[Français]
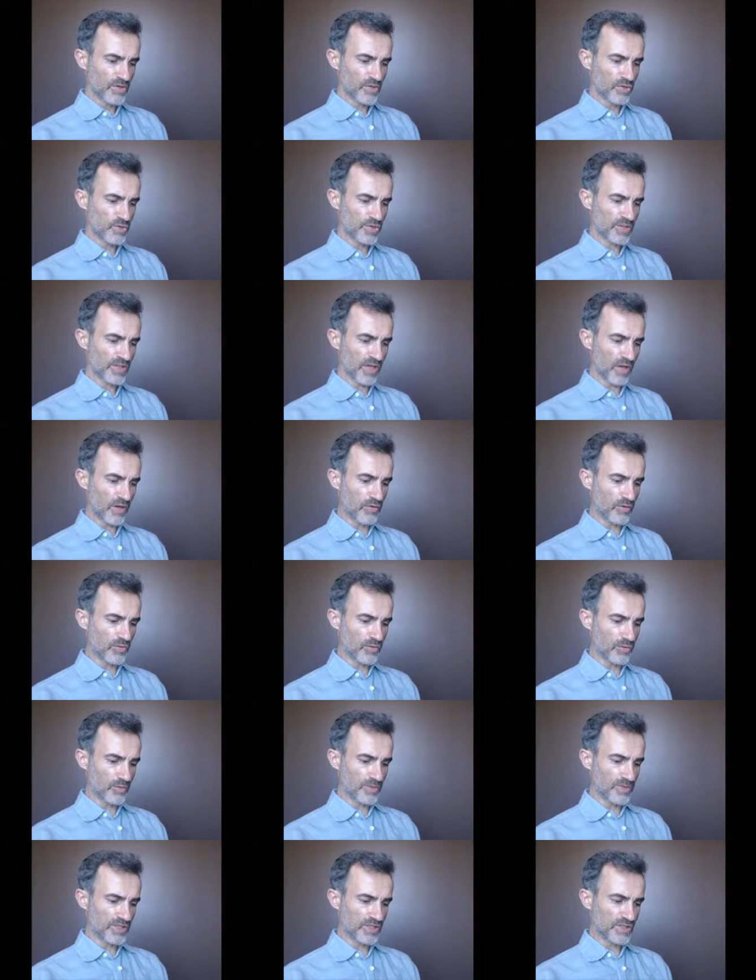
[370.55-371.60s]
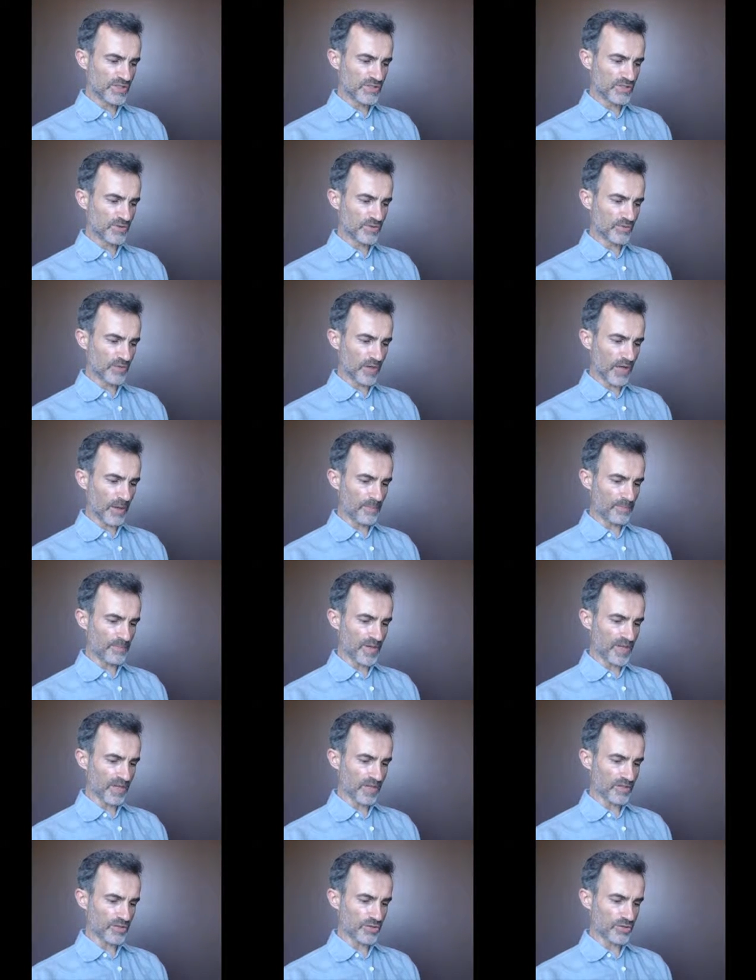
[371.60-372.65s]
jusqu'à une omission de la
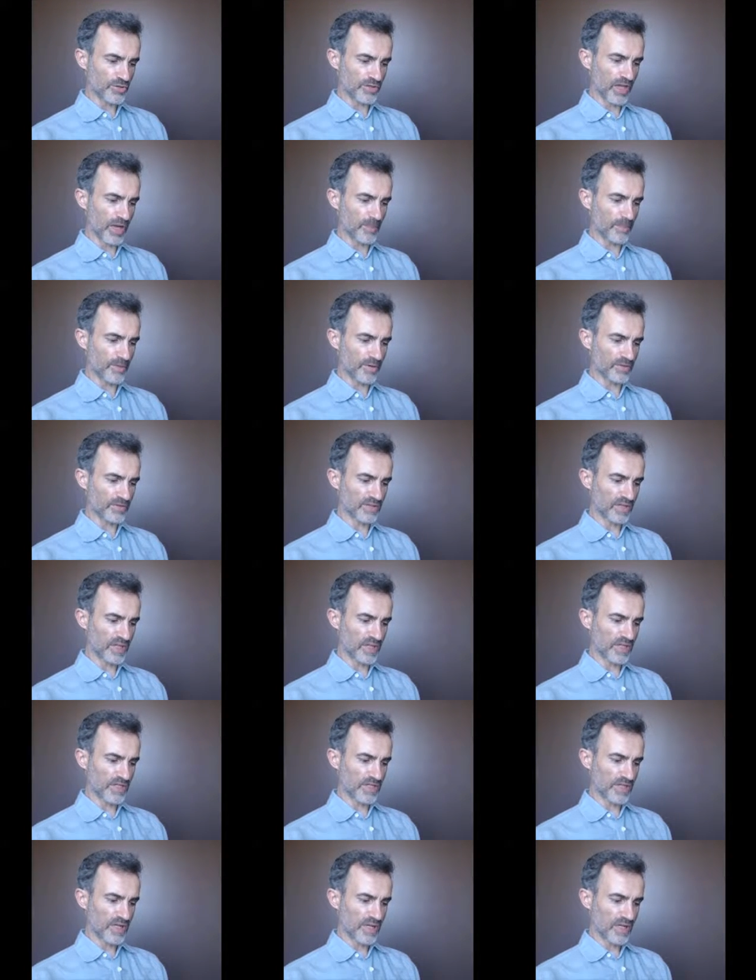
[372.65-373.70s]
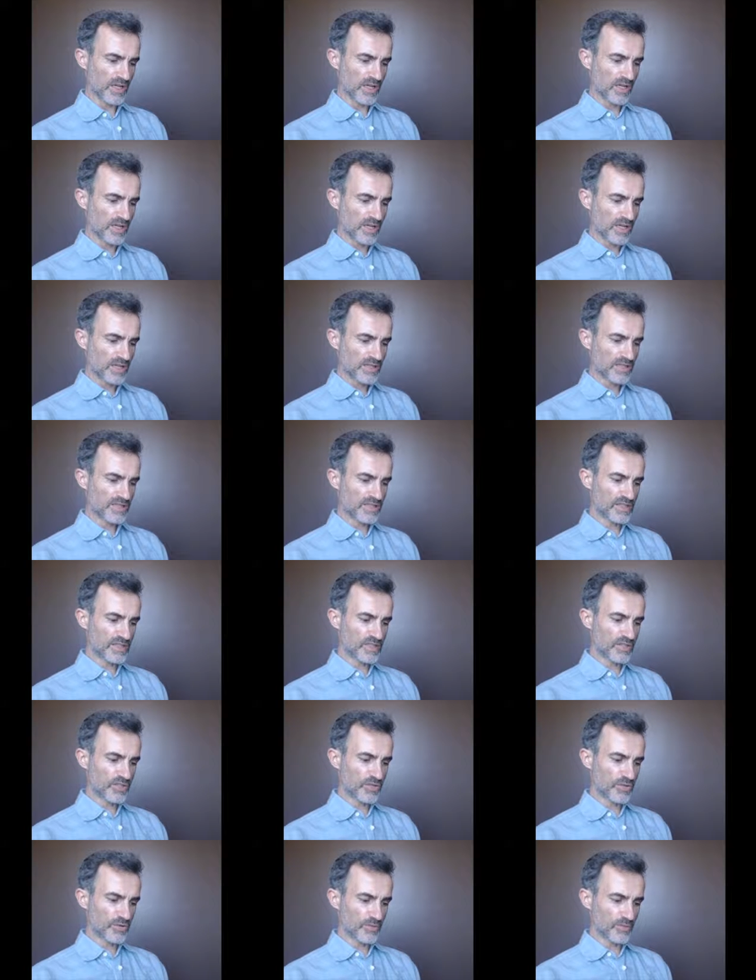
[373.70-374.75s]
perche d'arpentage
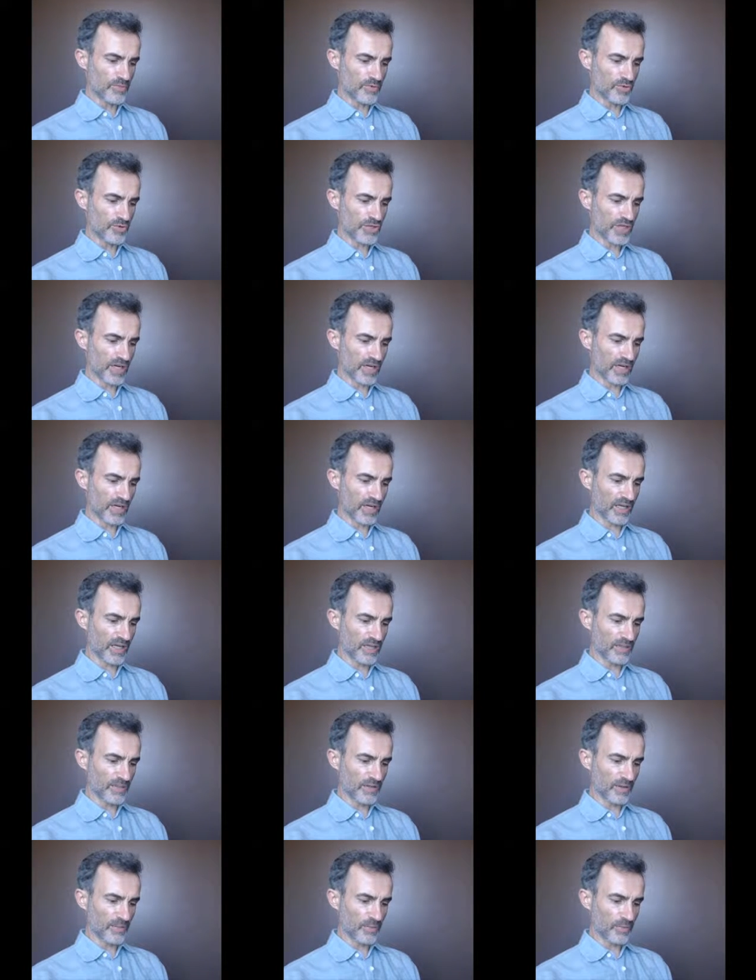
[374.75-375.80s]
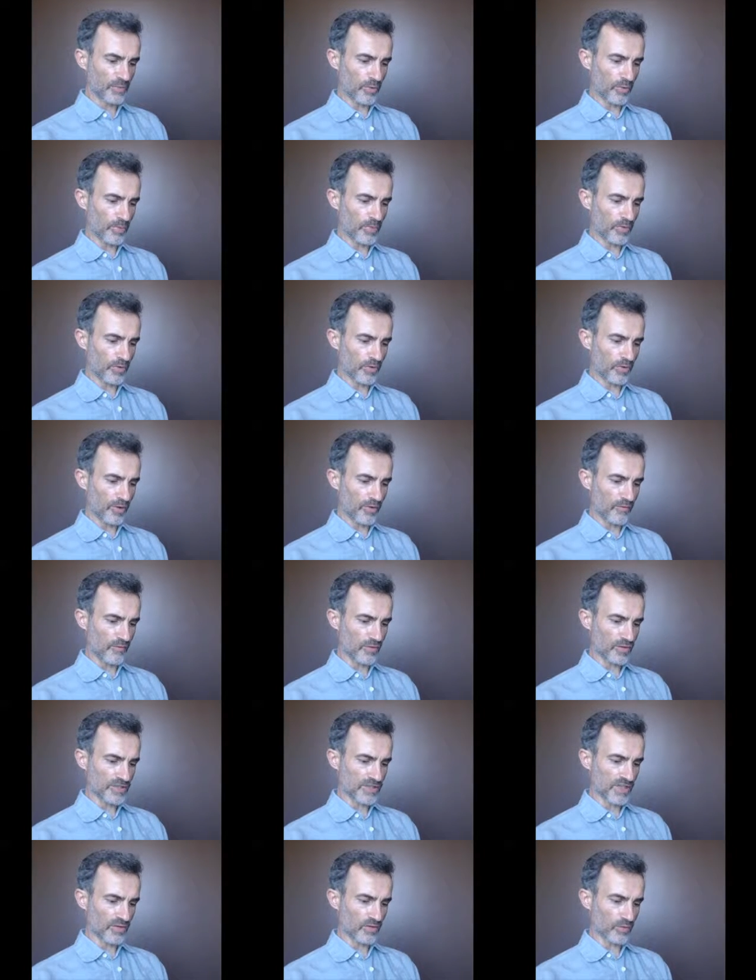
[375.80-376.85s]
si je me chagrine pour peu qu'un
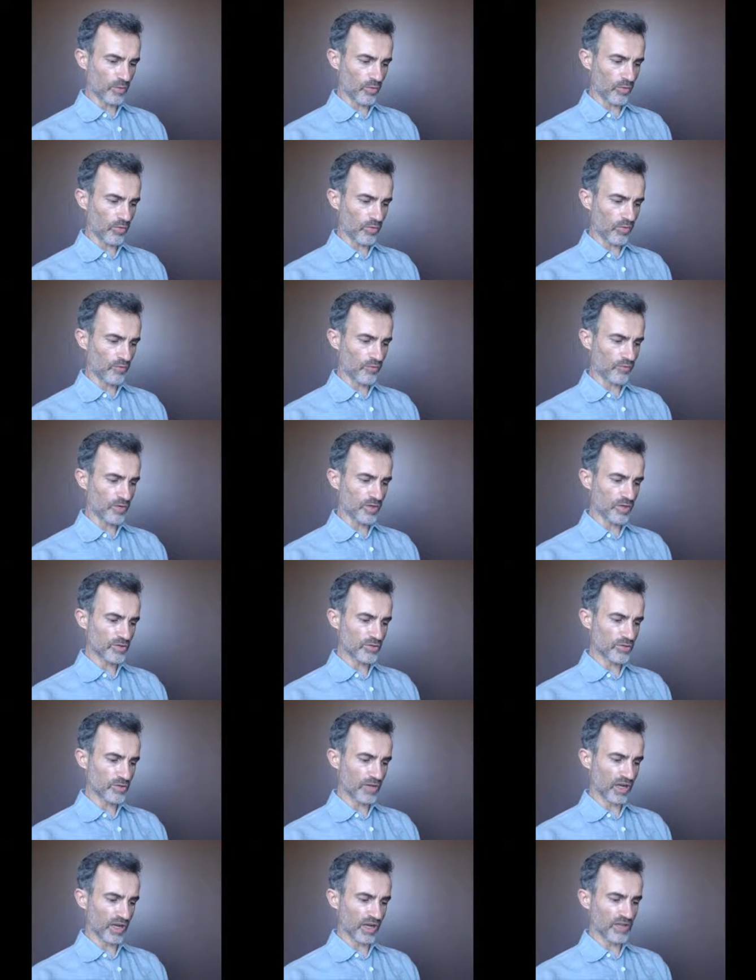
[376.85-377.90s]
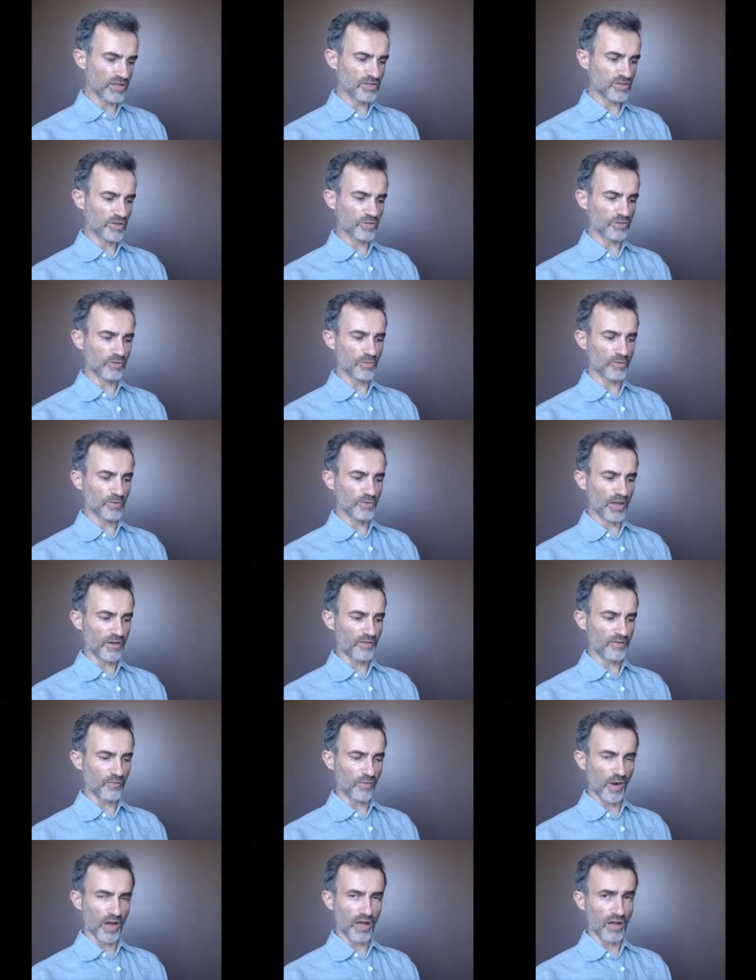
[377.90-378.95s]
voisin trop convoiteux grignote mon
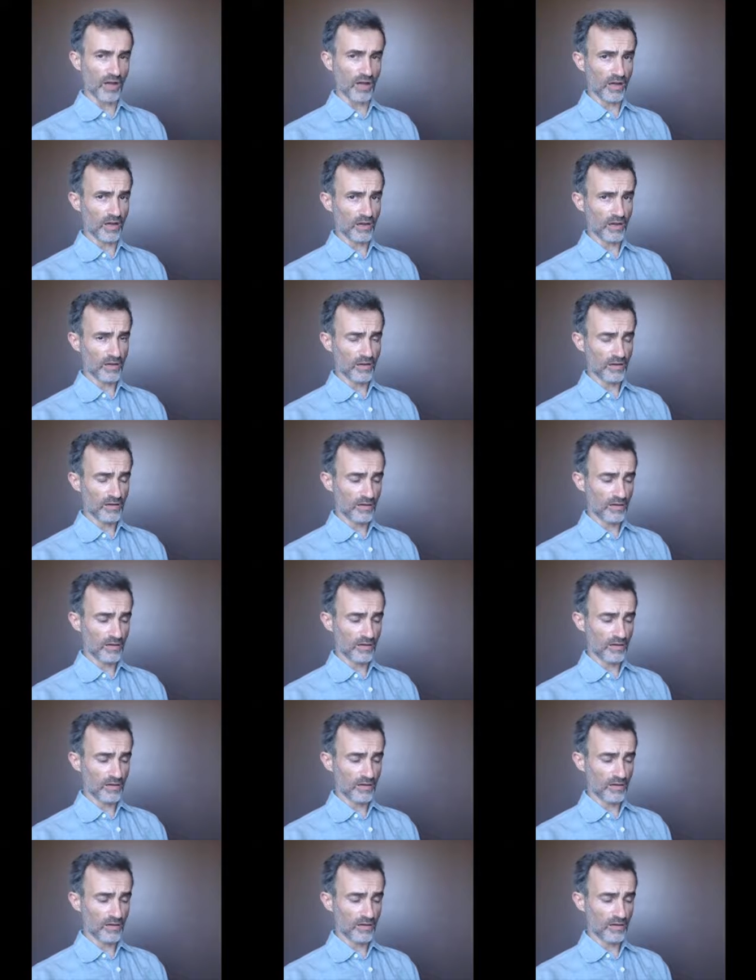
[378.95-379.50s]
avoir,